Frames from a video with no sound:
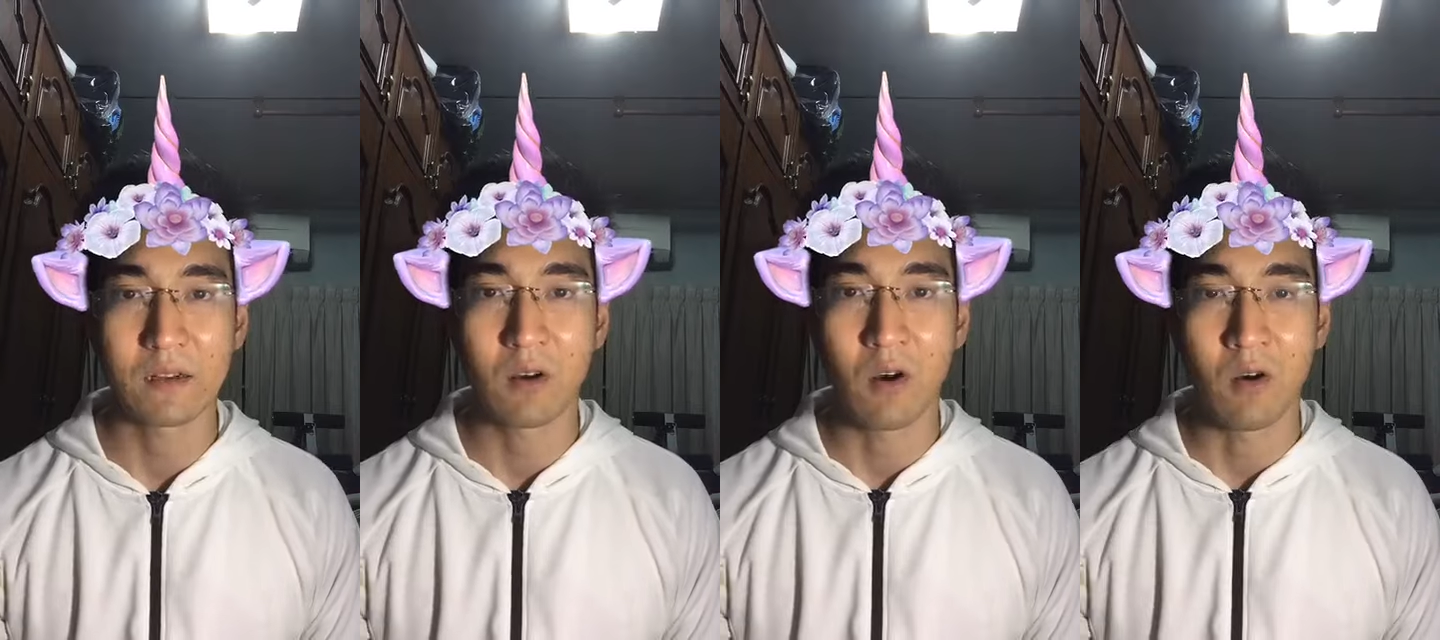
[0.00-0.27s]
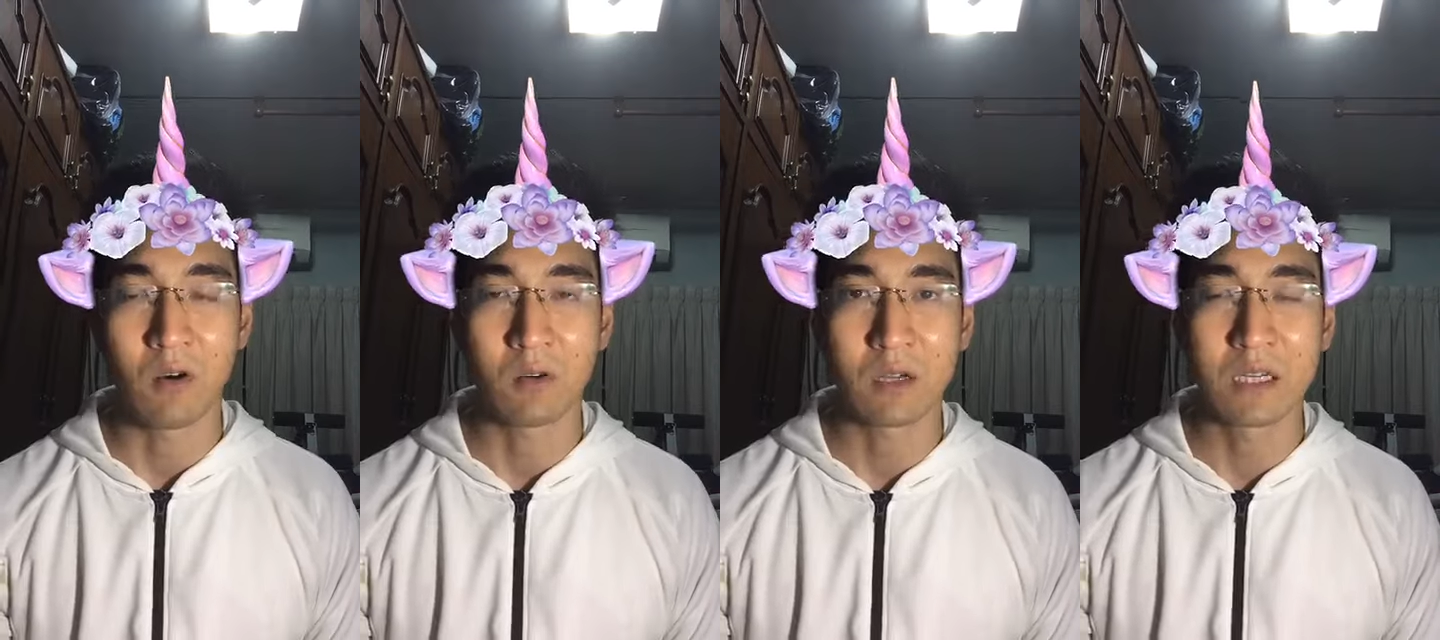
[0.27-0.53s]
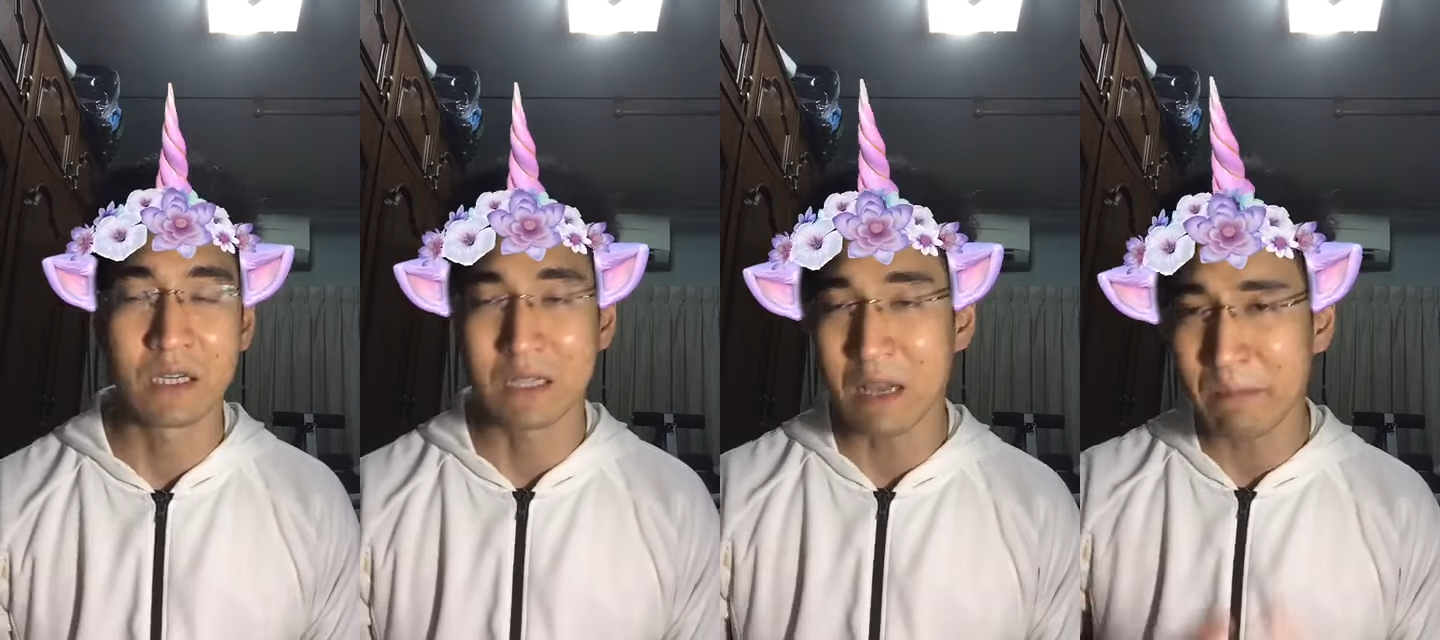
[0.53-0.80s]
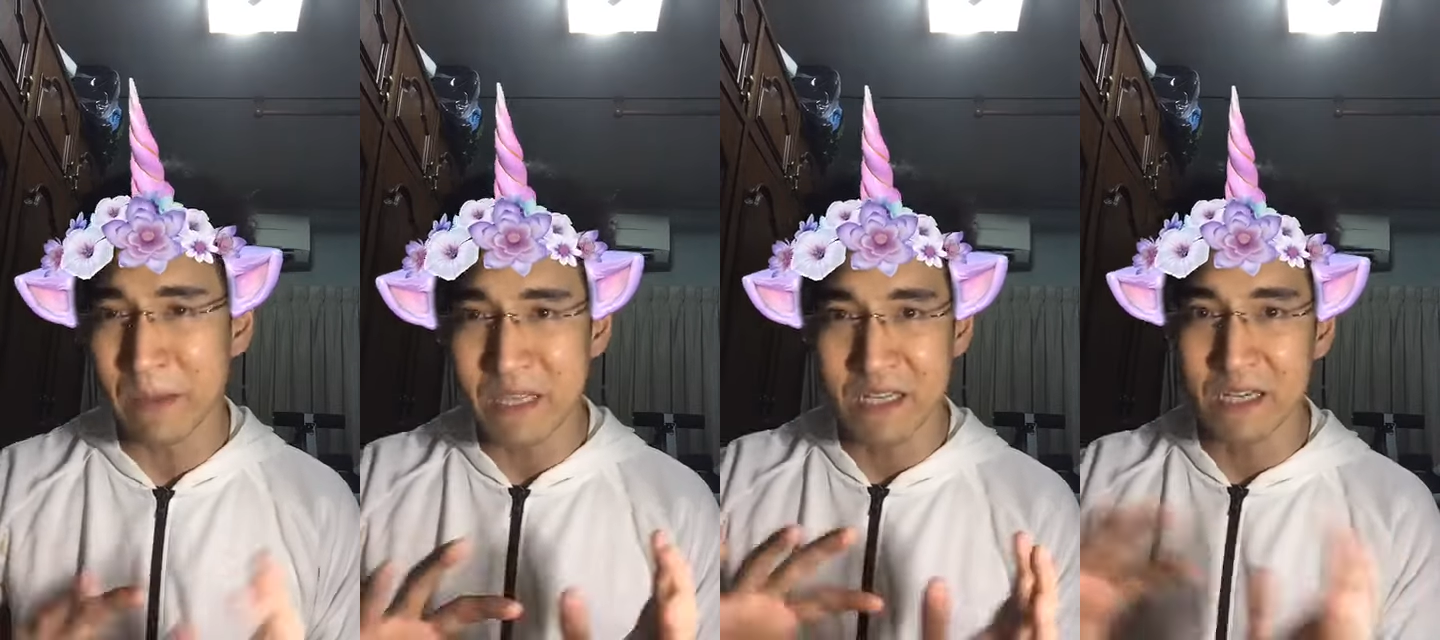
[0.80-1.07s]
ของคือถ้า
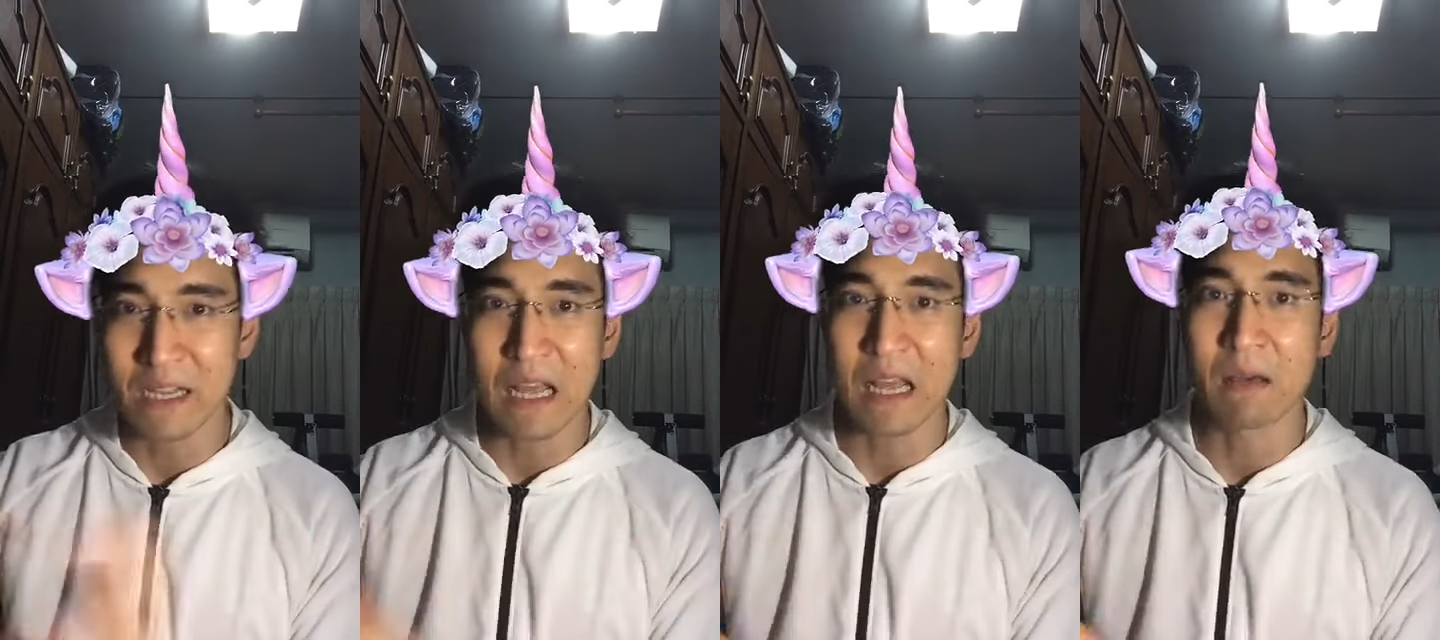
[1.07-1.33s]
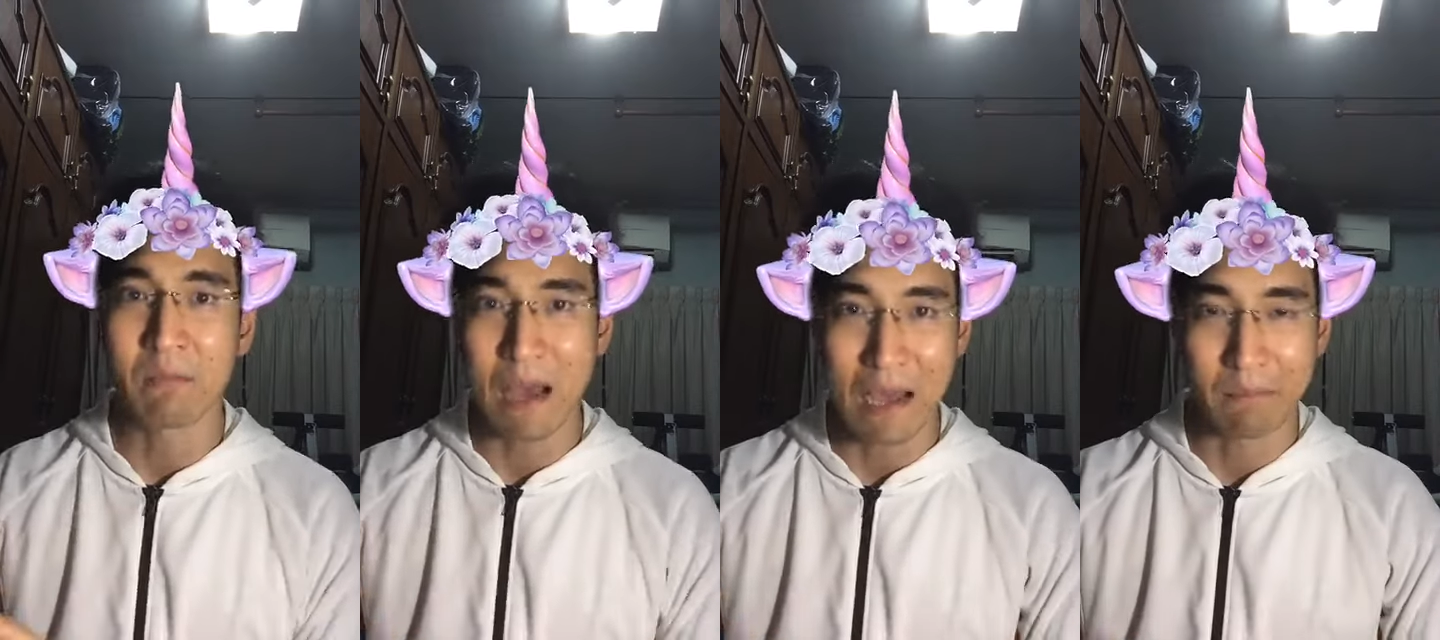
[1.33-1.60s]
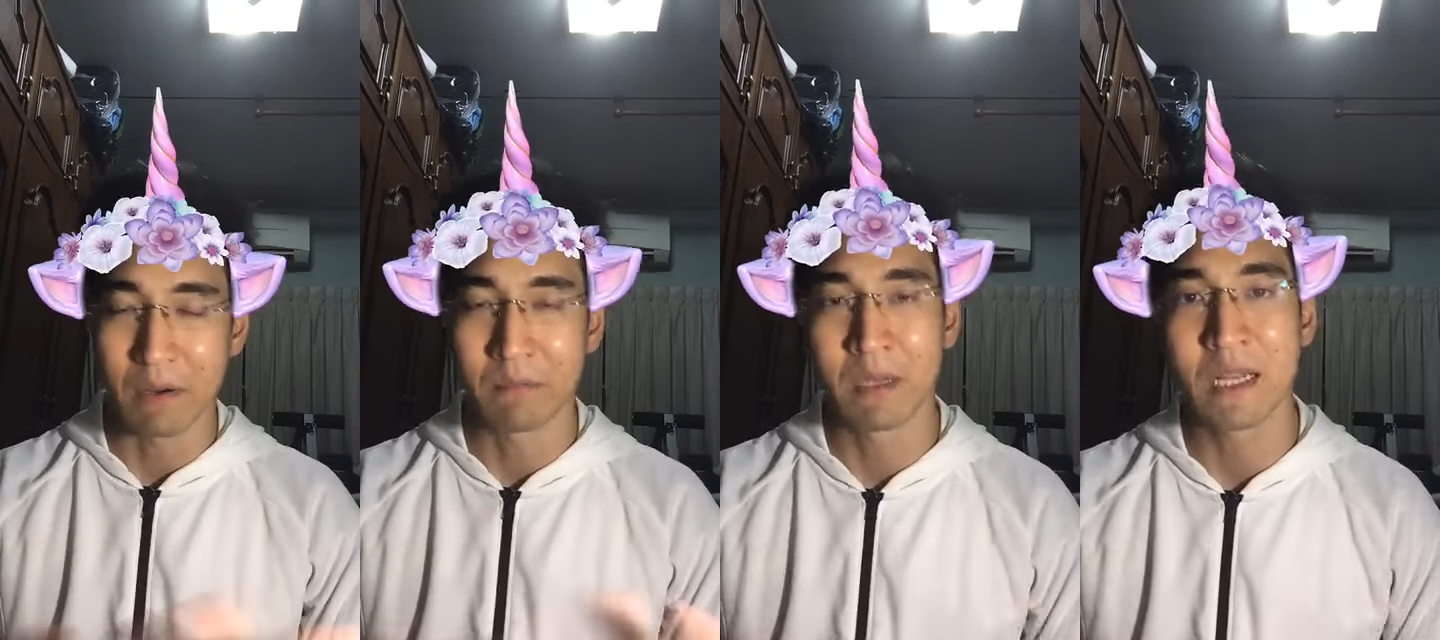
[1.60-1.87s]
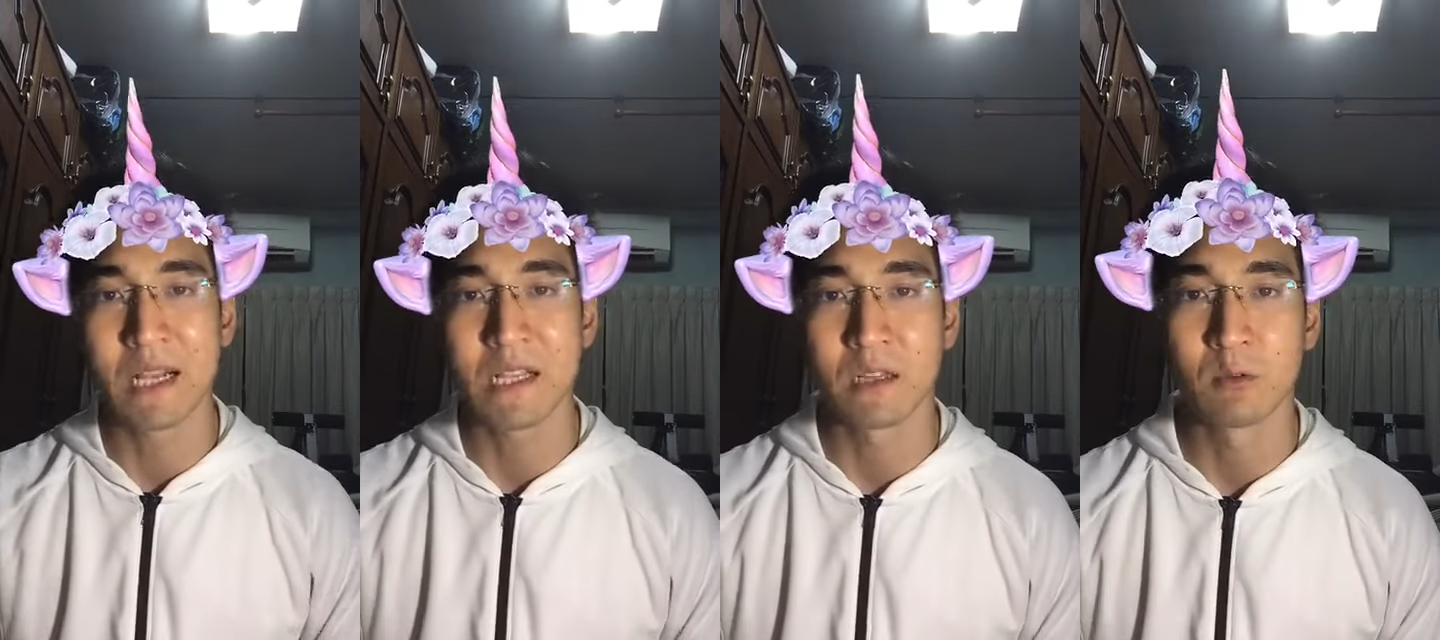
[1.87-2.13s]
ไปเจอกากบาทมันไม่
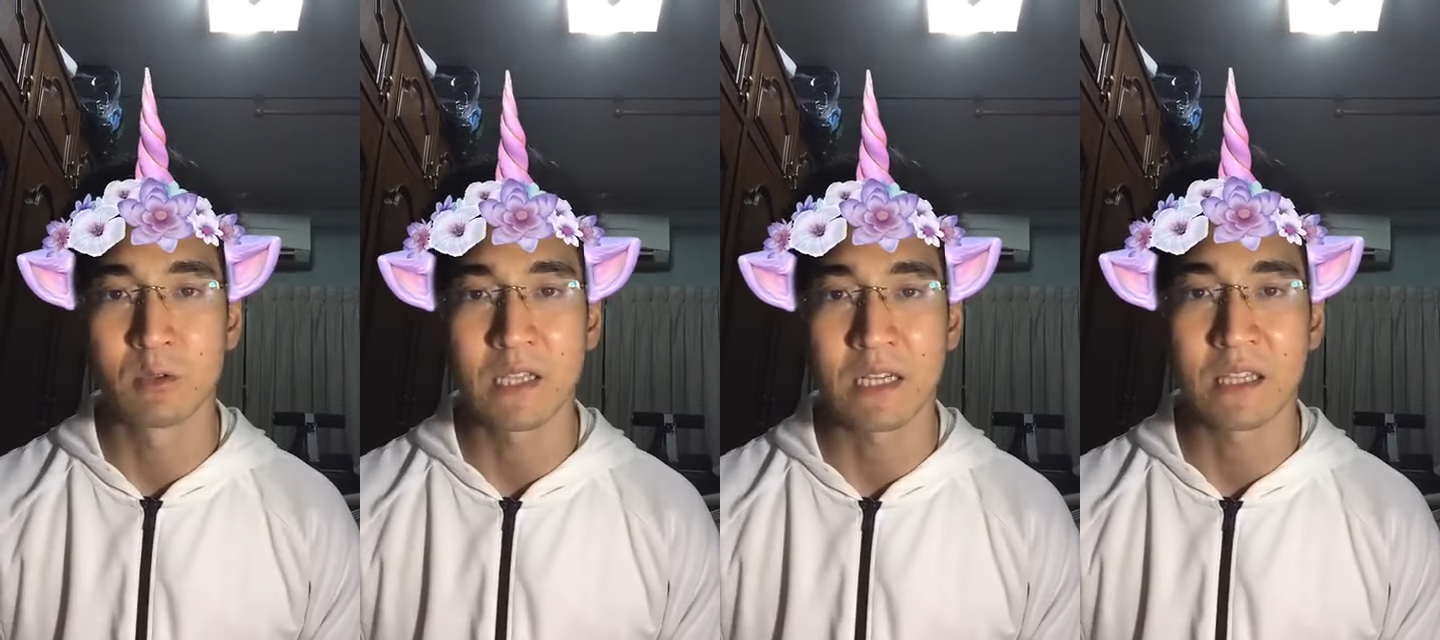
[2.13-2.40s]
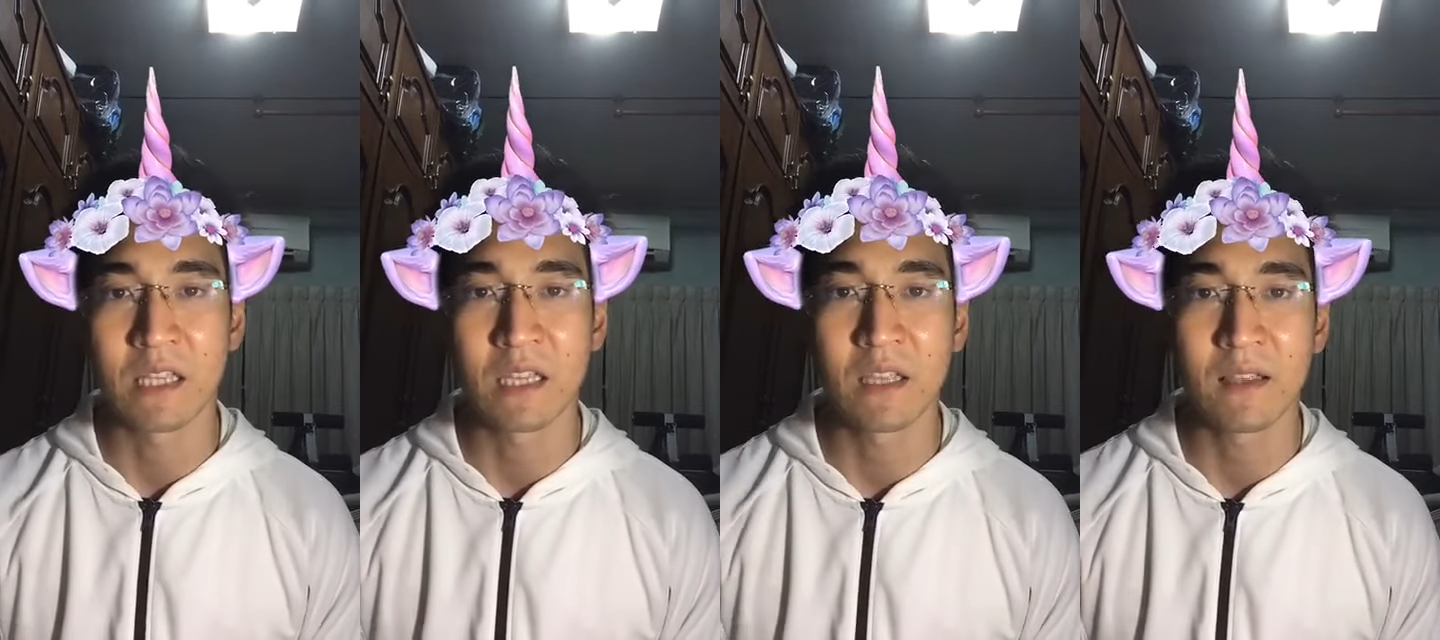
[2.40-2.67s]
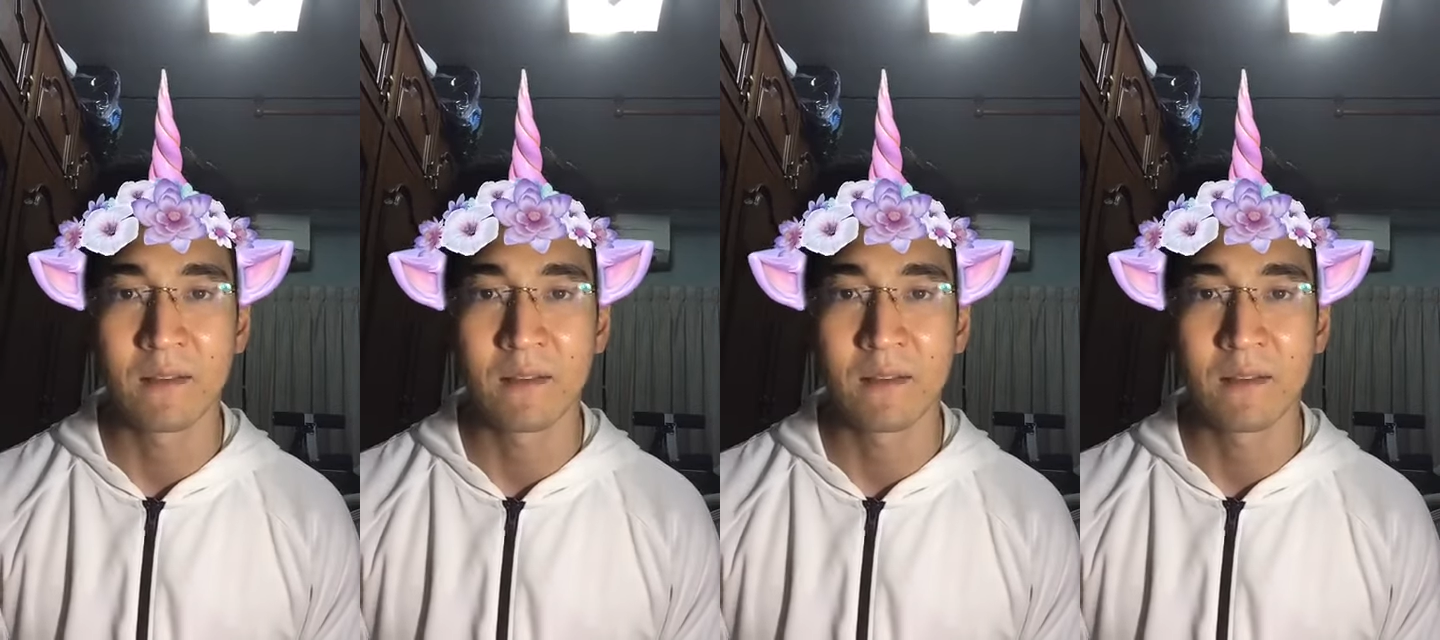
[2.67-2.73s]
น่าจะหลุดจากนี้